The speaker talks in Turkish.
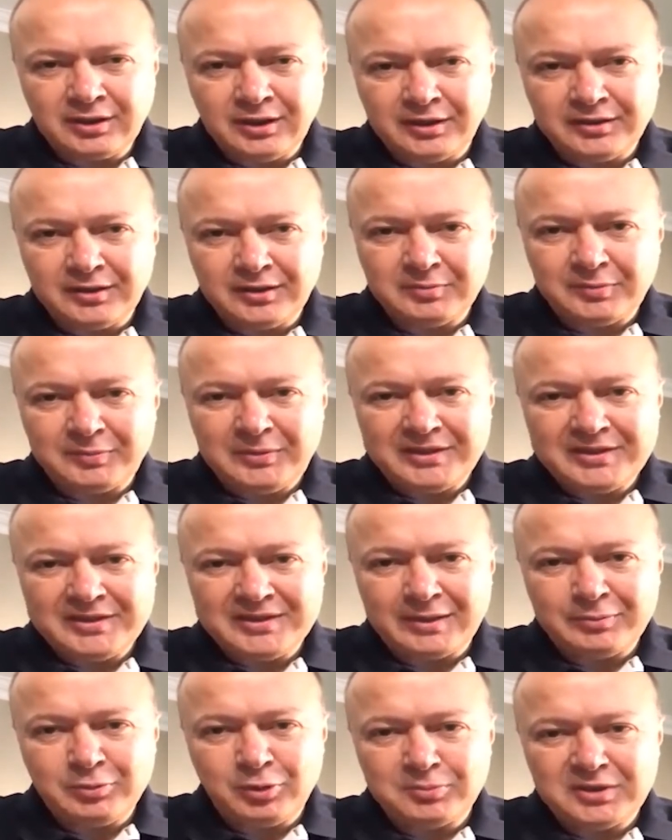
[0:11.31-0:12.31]
anlamda bilgi
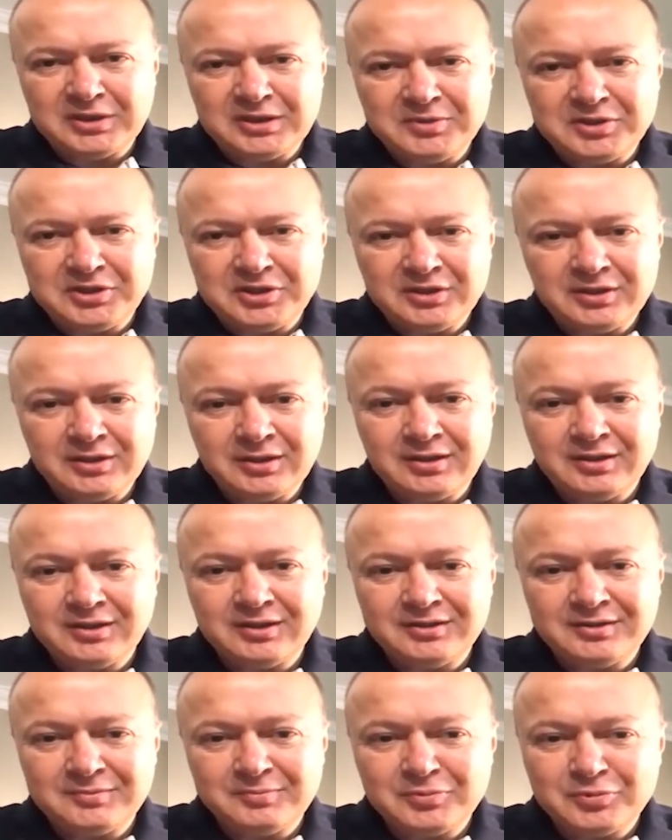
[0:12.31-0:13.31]
sahibi olmadığım için
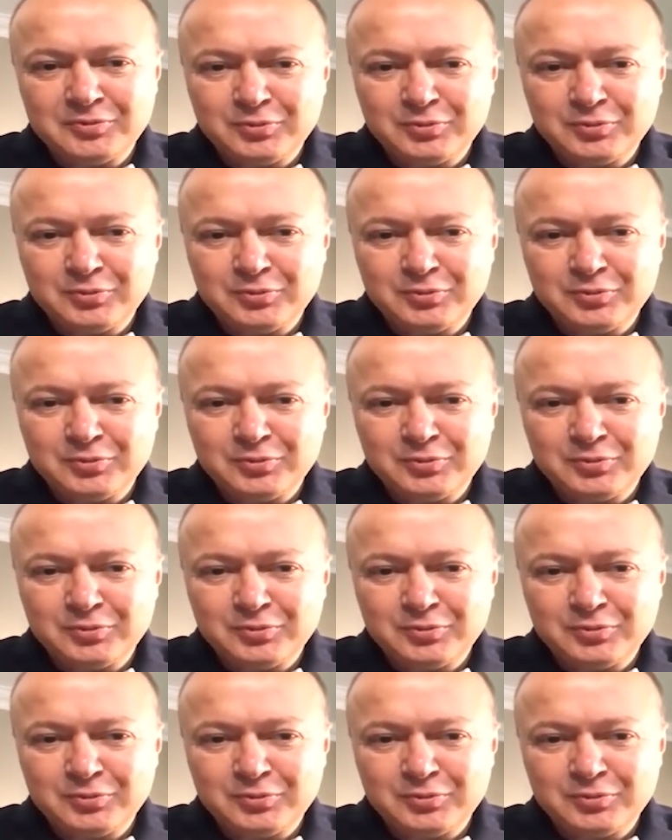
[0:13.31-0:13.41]
e,